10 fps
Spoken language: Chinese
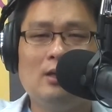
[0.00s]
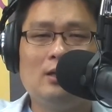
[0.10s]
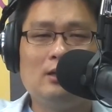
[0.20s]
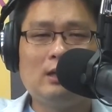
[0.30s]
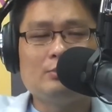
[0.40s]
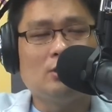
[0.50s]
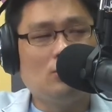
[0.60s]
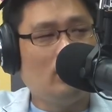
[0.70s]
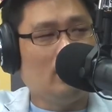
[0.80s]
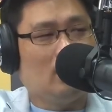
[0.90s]
甲做
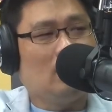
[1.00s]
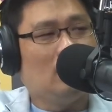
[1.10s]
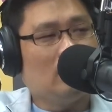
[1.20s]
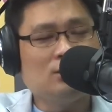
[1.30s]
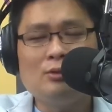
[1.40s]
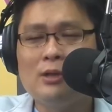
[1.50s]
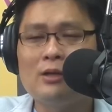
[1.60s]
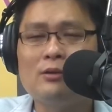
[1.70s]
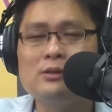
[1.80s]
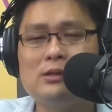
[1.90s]
伙啊。所以有人
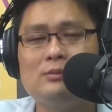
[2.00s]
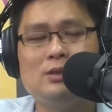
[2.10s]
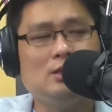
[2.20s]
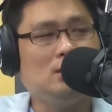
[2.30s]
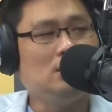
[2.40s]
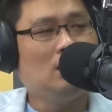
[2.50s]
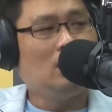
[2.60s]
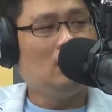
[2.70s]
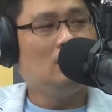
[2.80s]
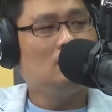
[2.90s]
讲是毋是伊
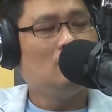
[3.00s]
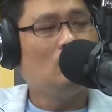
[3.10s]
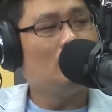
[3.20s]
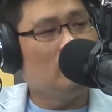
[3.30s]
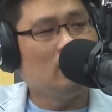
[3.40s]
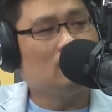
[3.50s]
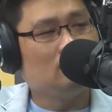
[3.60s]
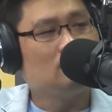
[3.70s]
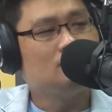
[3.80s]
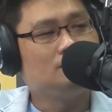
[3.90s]
的发明？
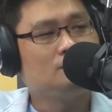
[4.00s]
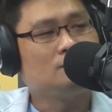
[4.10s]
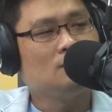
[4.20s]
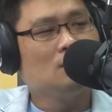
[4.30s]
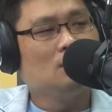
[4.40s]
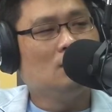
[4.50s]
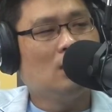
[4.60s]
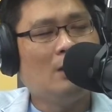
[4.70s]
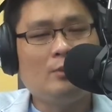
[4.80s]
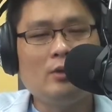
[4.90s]
嗯嗯嗯。
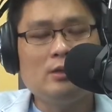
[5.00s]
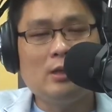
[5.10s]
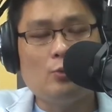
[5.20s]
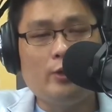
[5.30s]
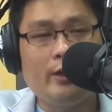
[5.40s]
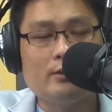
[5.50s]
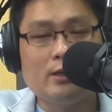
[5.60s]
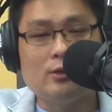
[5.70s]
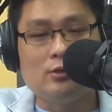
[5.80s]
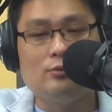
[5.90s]
啊，毋过伊这云聊这
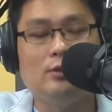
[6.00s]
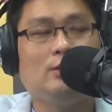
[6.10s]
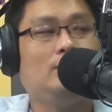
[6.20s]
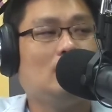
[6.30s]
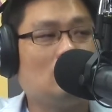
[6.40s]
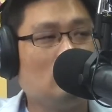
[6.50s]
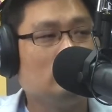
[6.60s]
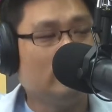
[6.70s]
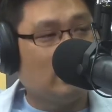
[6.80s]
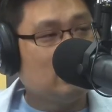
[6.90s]
事，因为伊讲过
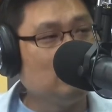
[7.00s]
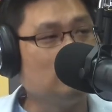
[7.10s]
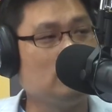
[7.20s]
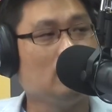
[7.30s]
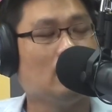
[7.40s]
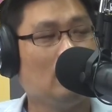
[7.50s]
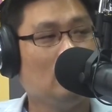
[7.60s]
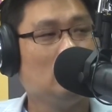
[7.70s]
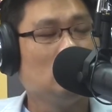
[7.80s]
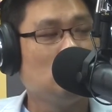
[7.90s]
是来收钱啊，
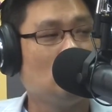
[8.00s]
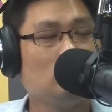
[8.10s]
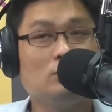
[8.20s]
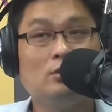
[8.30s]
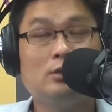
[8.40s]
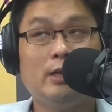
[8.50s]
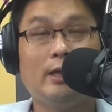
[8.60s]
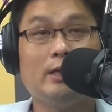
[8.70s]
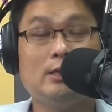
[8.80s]
收听诶时